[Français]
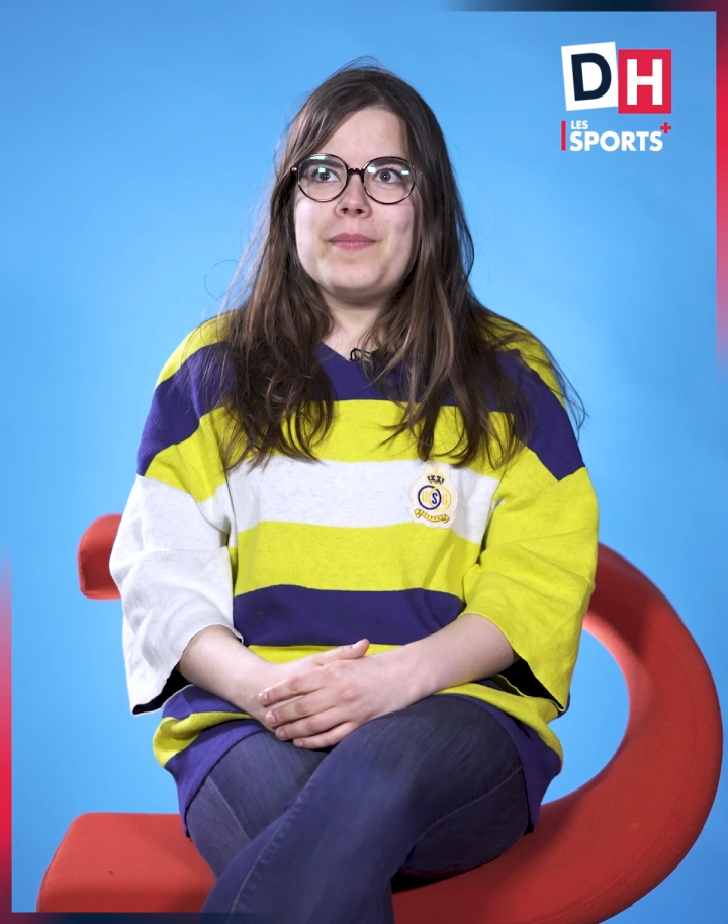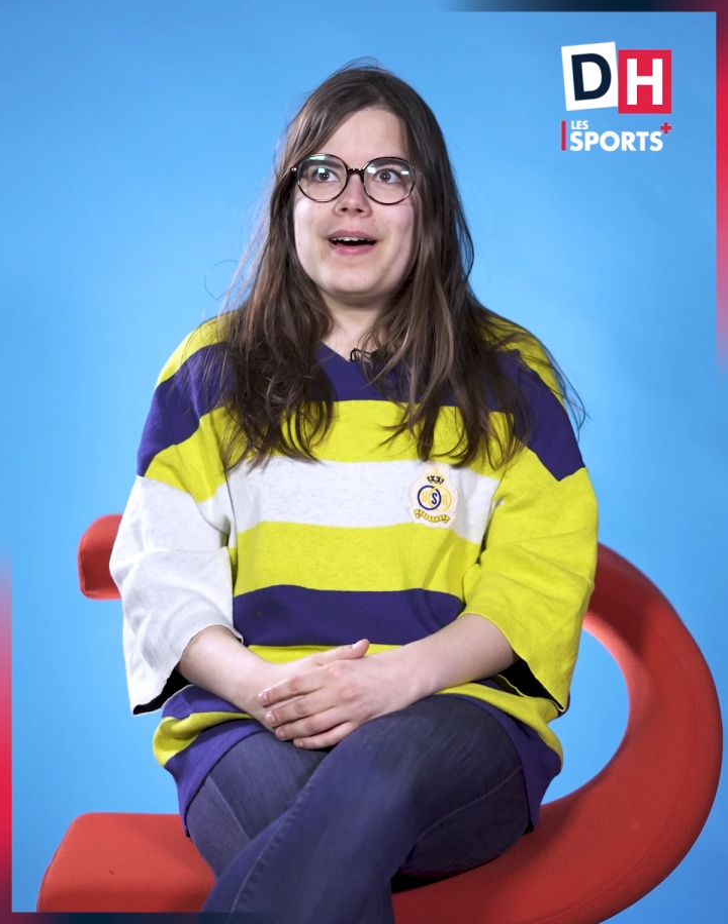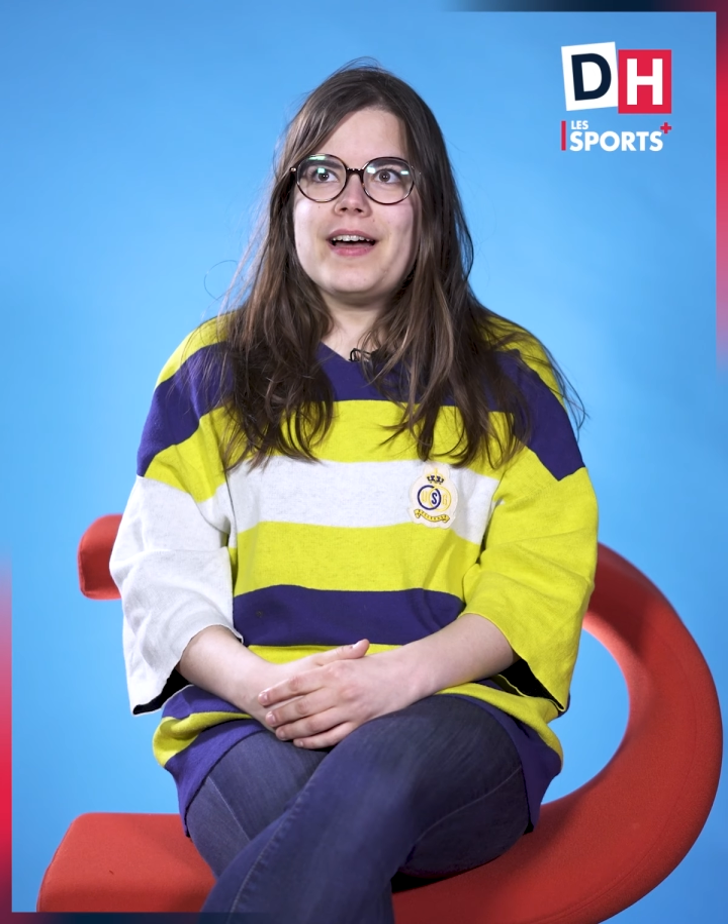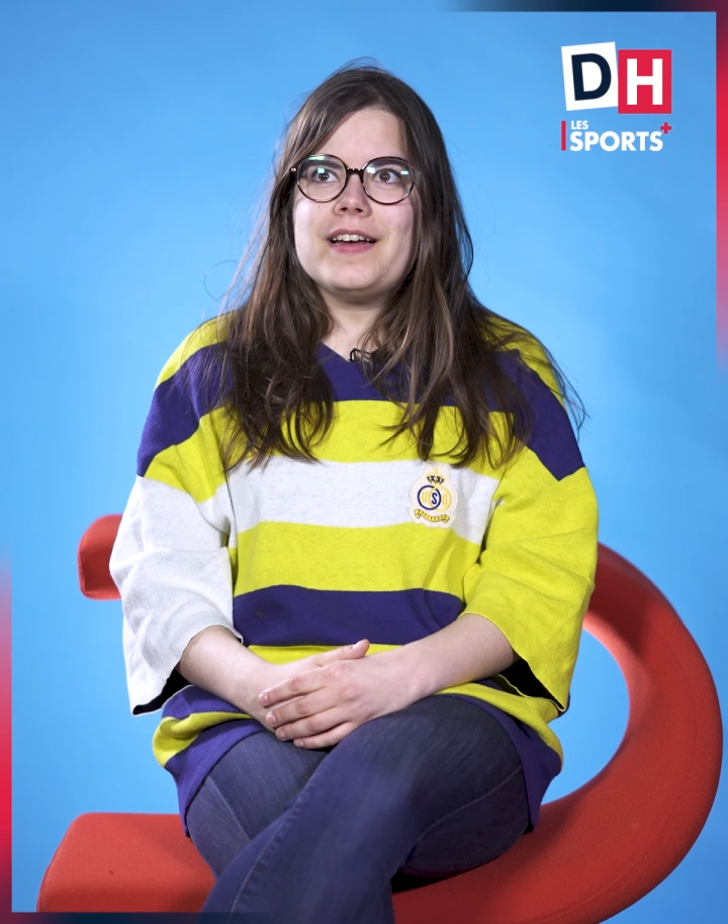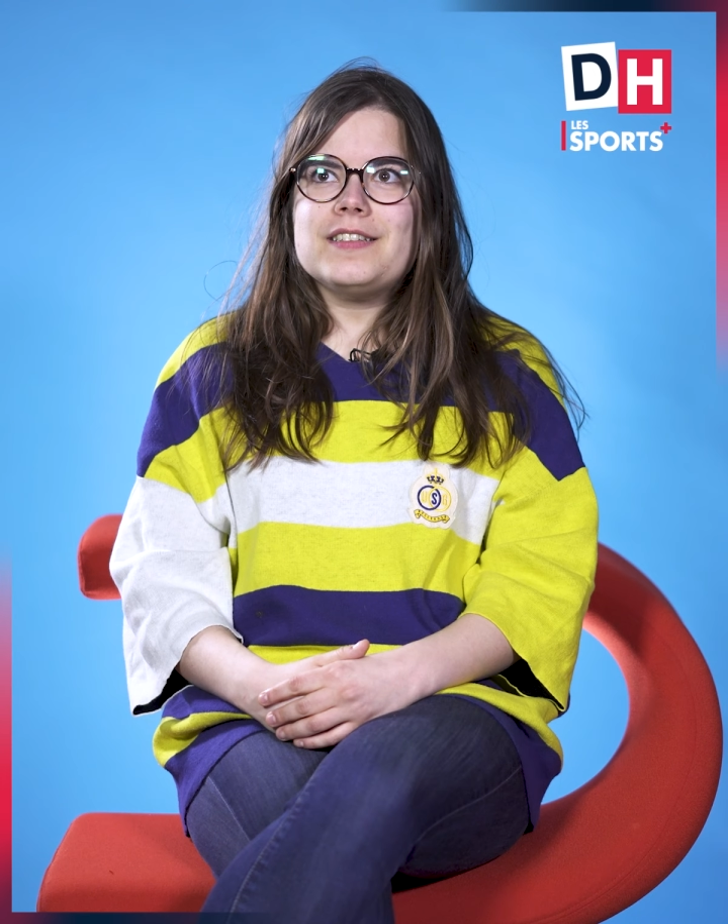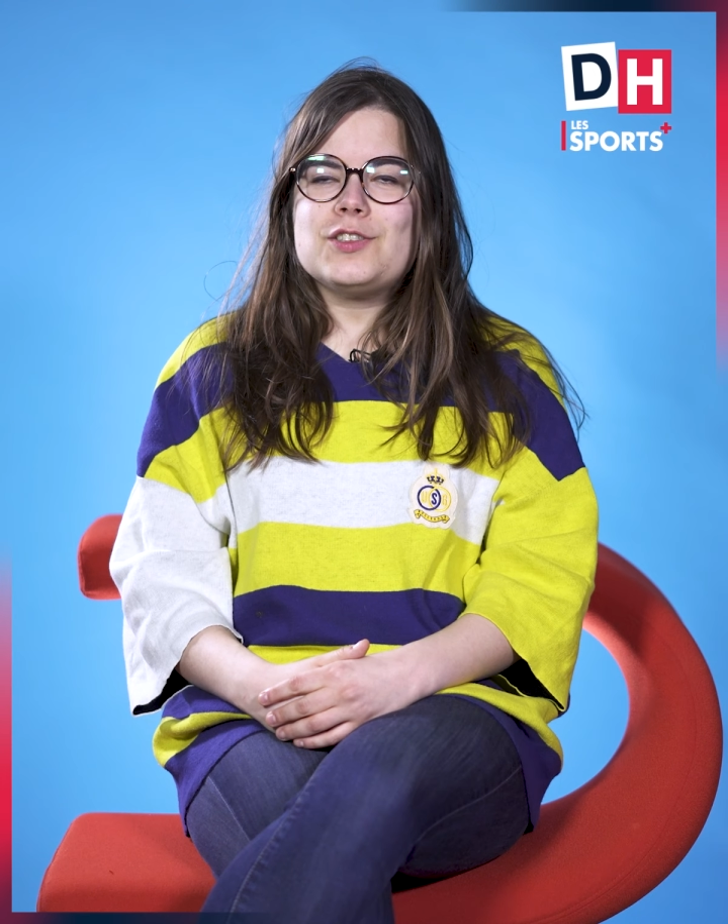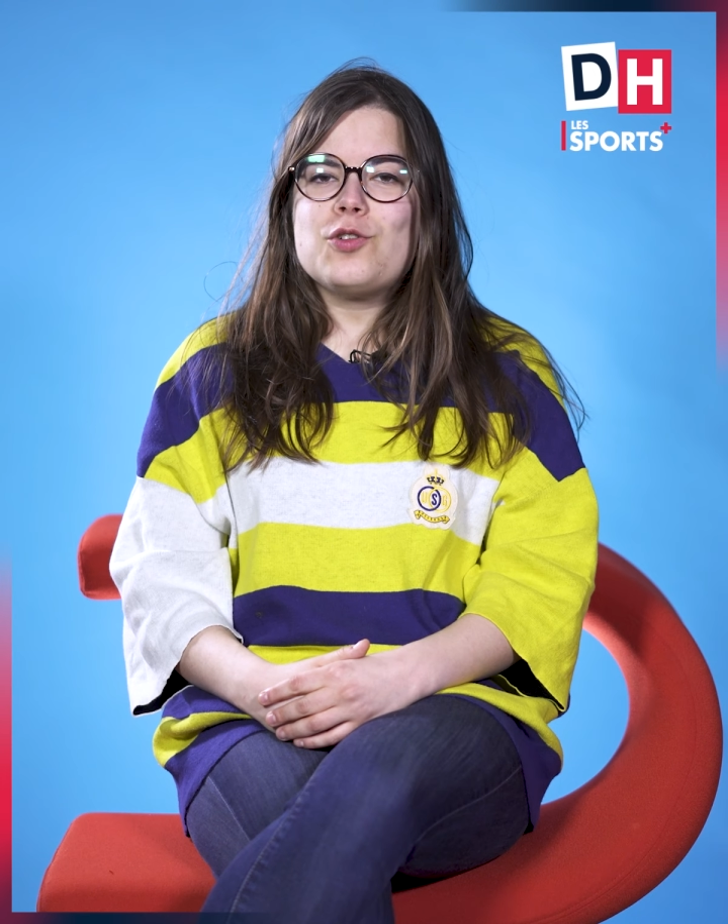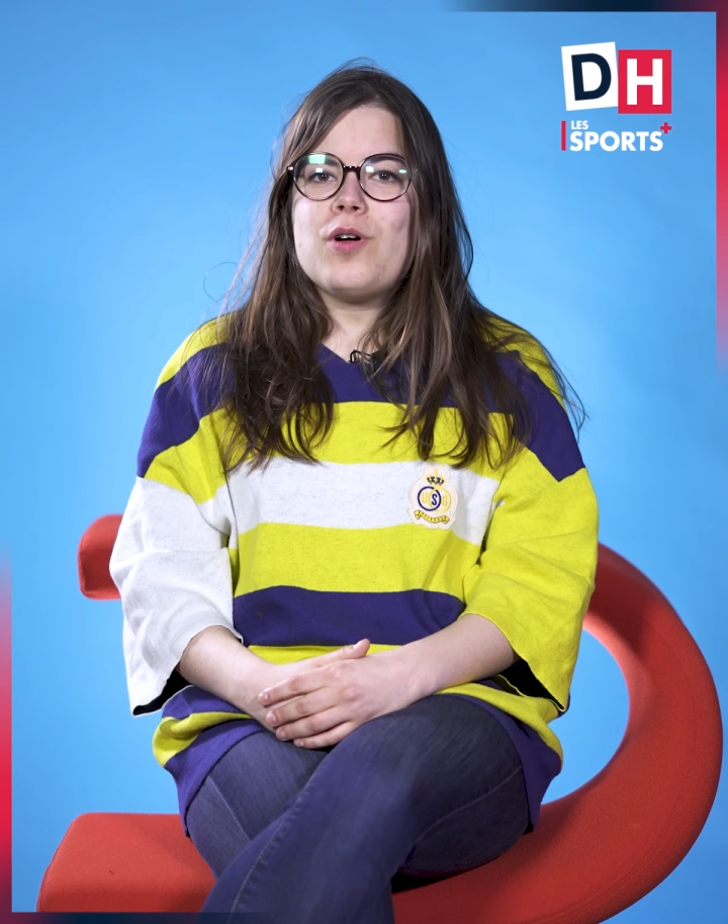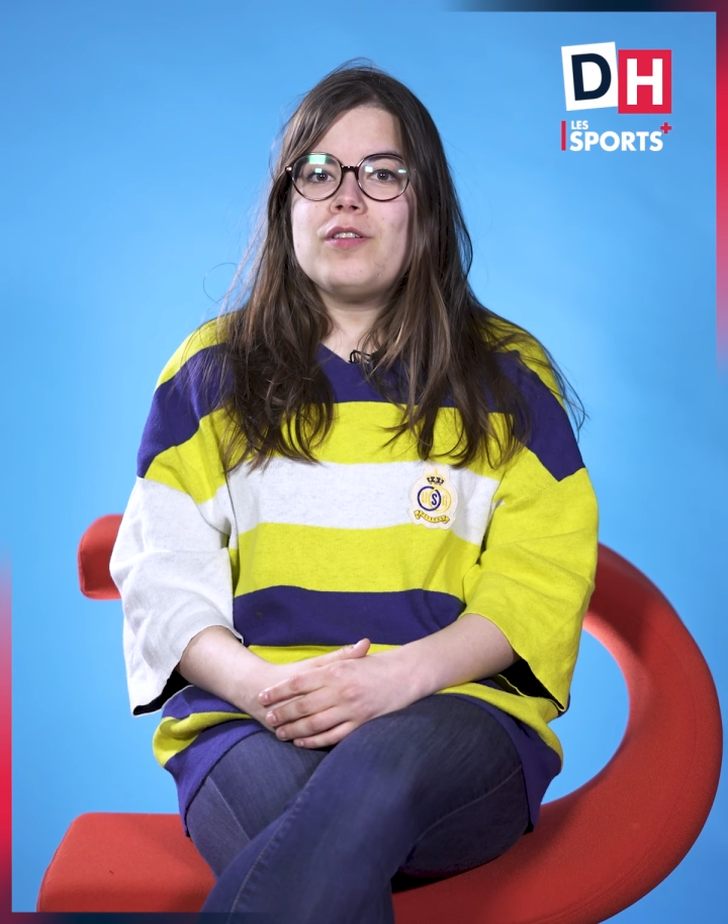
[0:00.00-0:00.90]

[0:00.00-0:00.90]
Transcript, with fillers: Bah, je crois